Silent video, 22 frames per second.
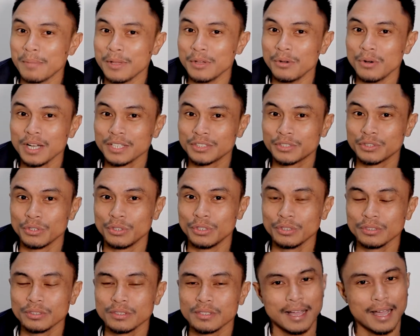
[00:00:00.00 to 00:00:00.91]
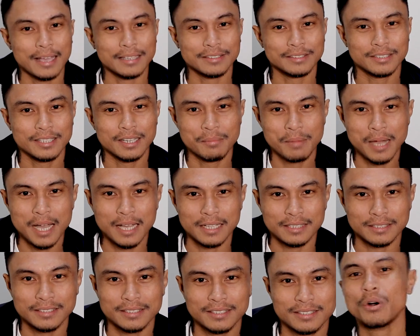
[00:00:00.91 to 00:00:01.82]
may okasyon, kain sa
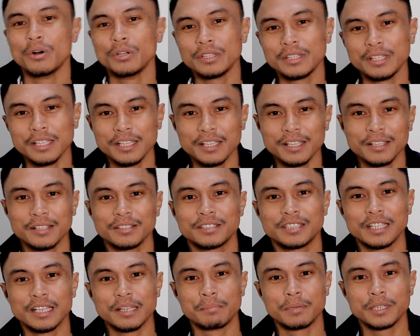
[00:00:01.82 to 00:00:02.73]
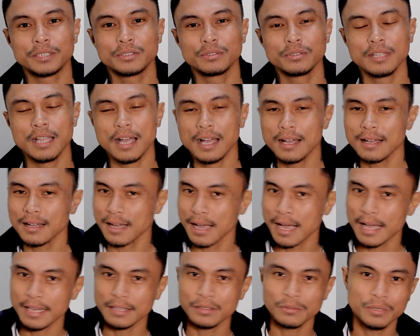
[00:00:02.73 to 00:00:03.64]
labas. Konting selebrasyon lang,
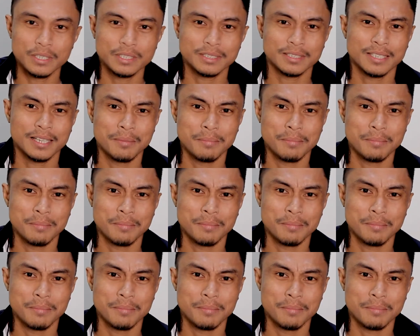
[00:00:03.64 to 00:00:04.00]
kain ulit sa